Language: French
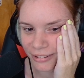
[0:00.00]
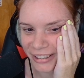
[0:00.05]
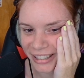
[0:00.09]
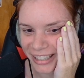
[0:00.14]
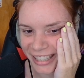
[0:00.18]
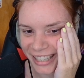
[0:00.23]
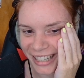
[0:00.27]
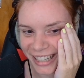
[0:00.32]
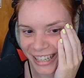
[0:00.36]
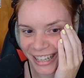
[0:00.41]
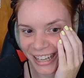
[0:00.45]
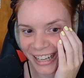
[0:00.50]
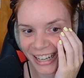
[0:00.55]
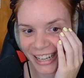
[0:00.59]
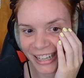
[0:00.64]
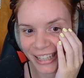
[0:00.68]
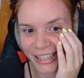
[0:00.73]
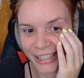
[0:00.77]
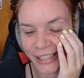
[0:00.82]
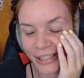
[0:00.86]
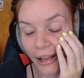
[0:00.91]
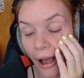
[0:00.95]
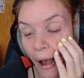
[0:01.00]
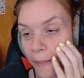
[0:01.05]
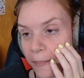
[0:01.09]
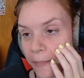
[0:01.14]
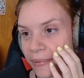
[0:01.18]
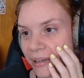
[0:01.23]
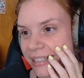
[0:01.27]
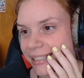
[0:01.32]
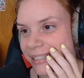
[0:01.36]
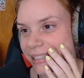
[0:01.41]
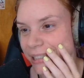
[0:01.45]
oh
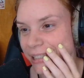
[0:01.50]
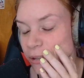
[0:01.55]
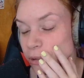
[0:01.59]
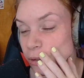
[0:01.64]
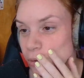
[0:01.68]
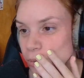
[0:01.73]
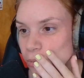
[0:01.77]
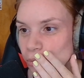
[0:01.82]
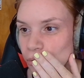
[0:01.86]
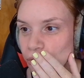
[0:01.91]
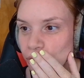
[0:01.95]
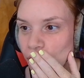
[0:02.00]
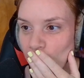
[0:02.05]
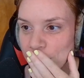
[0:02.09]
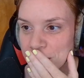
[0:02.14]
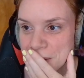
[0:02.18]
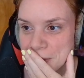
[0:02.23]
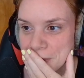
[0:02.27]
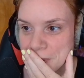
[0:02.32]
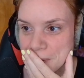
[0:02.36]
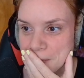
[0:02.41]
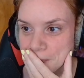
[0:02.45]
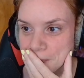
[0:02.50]
mais c'est une souffrance